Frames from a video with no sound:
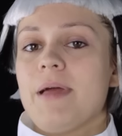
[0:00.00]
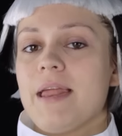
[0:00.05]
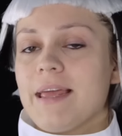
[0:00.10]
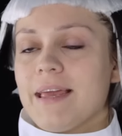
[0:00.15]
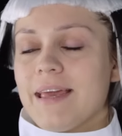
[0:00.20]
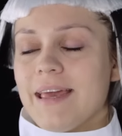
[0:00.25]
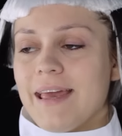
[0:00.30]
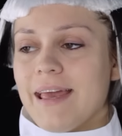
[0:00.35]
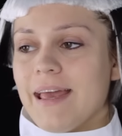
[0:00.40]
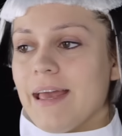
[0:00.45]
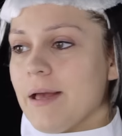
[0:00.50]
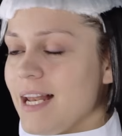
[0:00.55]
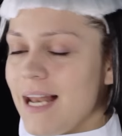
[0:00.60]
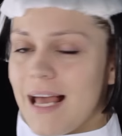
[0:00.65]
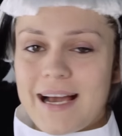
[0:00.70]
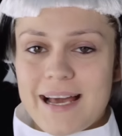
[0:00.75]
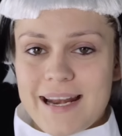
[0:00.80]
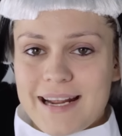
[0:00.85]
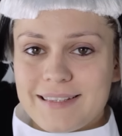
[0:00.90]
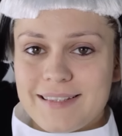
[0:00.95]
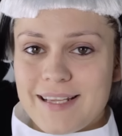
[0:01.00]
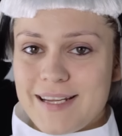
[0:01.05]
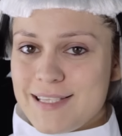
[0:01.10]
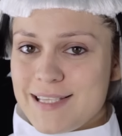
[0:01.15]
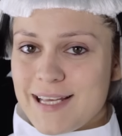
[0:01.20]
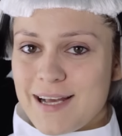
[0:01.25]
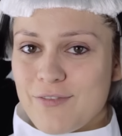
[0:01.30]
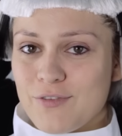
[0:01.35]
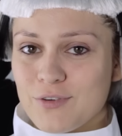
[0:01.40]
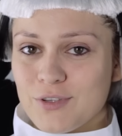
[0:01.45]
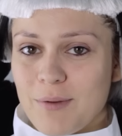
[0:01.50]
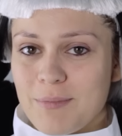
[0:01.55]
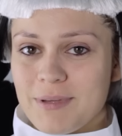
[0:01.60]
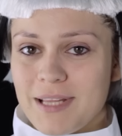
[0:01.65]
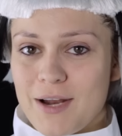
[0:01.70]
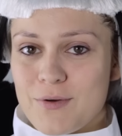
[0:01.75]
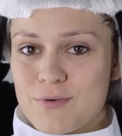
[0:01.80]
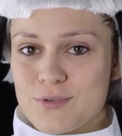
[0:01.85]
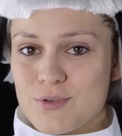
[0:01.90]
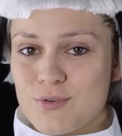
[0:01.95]
perché la caratteristica
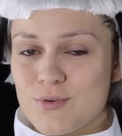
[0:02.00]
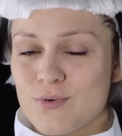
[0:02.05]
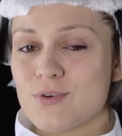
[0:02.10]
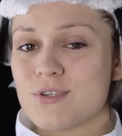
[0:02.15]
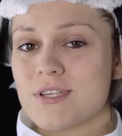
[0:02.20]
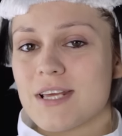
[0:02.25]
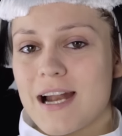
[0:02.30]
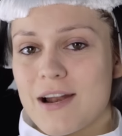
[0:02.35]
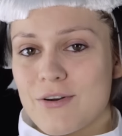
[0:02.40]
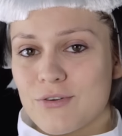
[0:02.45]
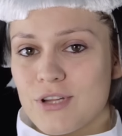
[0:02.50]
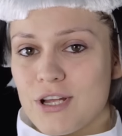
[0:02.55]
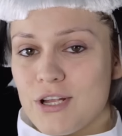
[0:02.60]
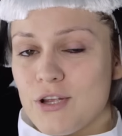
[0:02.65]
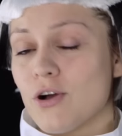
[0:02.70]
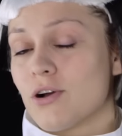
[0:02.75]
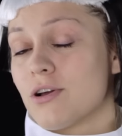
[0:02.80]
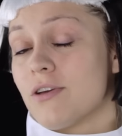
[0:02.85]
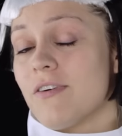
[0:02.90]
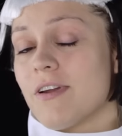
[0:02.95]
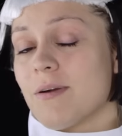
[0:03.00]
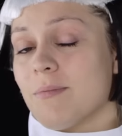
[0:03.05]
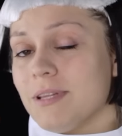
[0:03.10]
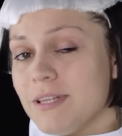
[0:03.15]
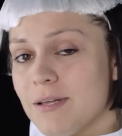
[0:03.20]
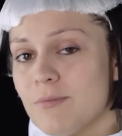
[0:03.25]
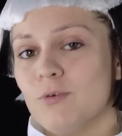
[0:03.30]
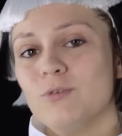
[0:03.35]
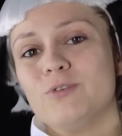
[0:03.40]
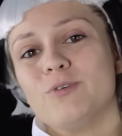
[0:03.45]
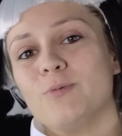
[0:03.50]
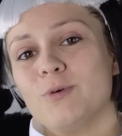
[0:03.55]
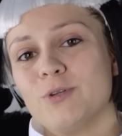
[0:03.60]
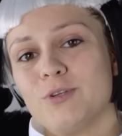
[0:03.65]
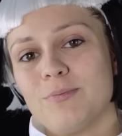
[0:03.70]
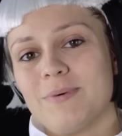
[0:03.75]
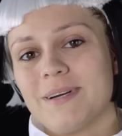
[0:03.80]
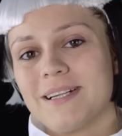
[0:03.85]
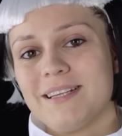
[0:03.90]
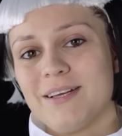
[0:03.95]
fondamentale di questo trucco saranno degli occhi veramente molto
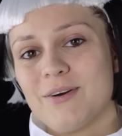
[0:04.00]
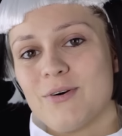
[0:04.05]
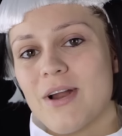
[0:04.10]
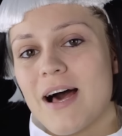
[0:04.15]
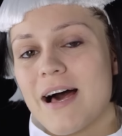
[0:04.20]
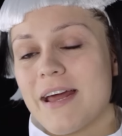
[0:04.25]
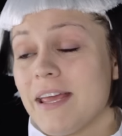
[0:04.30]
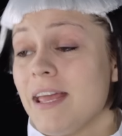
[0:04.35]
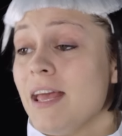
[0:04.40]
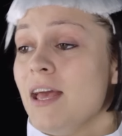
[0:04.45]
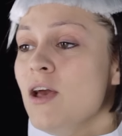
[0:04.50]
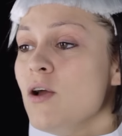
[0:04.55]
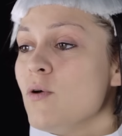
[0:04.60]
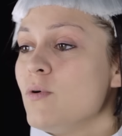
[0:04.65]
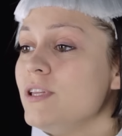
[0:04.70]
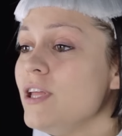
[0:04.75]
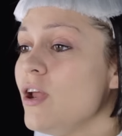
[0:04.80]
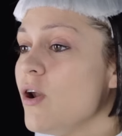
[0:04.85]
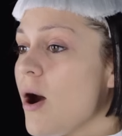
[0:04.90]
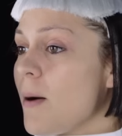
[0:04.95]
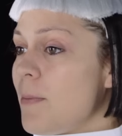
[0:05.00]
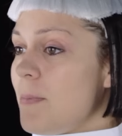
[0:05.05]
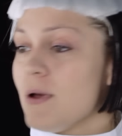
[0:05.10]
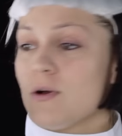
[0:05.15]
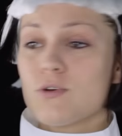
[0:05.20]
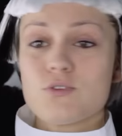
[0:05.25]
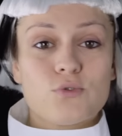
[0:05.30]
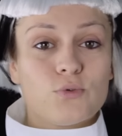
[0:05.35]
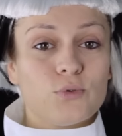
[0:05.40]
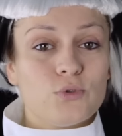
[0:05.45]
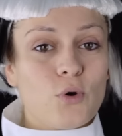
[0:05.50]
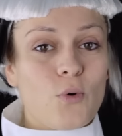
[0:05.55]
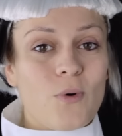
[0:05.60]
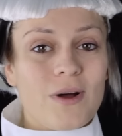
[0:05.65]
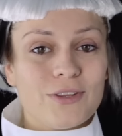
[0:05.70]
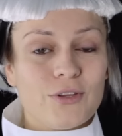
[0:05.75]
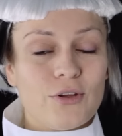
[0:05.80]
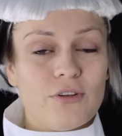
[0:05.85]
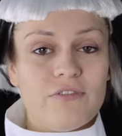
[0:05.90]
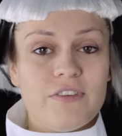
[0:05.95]
molto particolari. Quindi lo applico su tutto
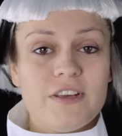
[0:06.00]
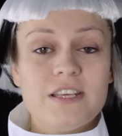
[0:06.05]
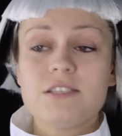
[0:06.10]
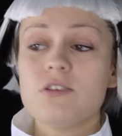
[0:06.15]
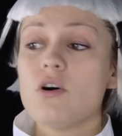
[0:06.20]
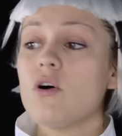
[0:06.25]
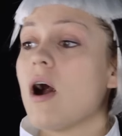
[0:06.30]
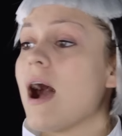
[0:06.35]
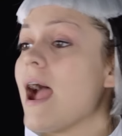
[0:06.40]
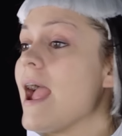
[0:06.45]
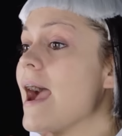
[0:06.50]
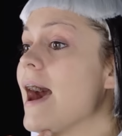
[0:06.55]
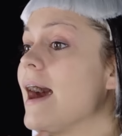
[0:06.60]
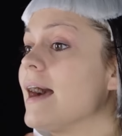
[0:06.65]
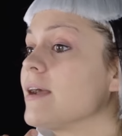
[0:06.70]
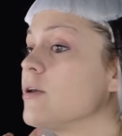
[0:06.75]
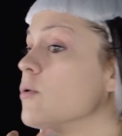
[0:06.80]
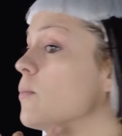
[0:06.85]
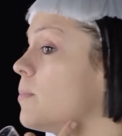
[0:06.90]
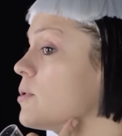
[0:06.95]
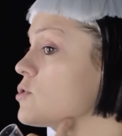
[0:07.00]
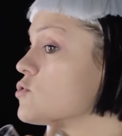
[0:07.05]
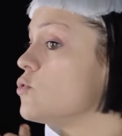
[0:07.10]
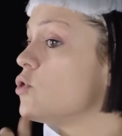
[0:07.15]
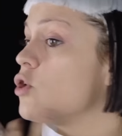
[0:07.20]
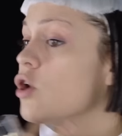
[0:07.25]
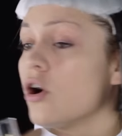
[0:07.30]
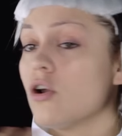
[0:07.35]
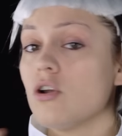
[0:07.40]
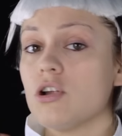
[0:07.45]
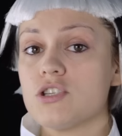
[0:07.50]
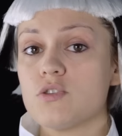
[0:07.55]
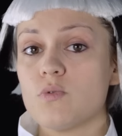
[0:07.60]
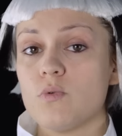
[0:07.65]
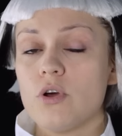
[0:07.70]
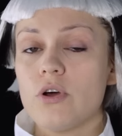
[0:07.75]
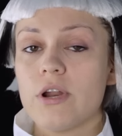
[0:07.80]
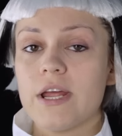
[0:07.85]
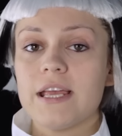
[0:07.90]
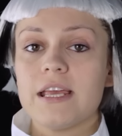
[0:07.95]
quanto il viso e anche un po' sul collo e
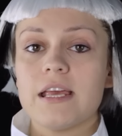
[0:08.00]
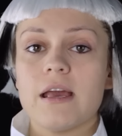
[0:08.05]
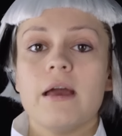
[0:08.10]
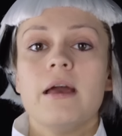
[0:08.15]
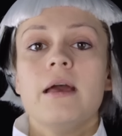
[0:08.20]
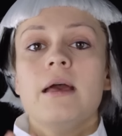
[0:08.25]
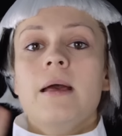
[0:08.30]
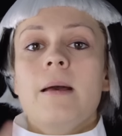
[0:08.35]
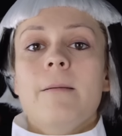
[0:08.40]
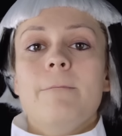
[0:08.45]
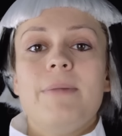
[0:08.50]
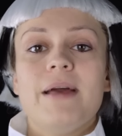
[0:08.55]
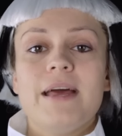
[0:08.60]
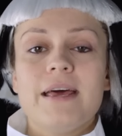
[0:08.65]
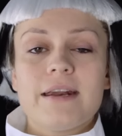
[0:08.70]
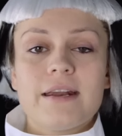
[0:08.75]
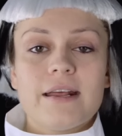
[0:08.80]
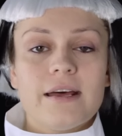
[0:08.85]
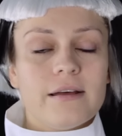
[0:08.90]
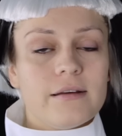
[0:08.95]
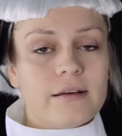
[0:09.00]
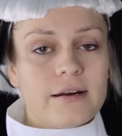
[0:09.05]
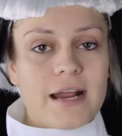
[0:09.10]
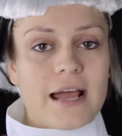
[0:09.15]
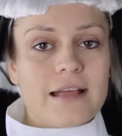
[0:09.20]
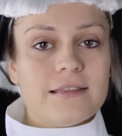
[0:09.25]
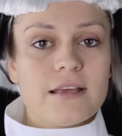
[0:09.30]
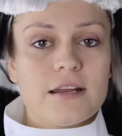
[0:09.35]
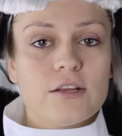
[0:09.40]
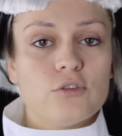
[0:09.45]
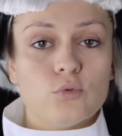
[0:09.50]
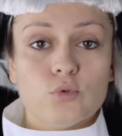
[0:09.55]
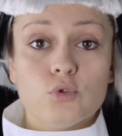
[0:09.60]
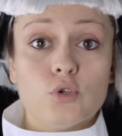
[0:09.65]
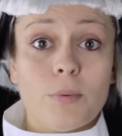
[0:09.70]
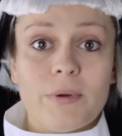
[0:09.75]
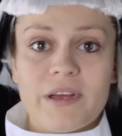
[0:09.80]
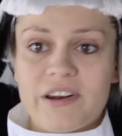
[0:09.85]
sulle orecchie per rendere tutto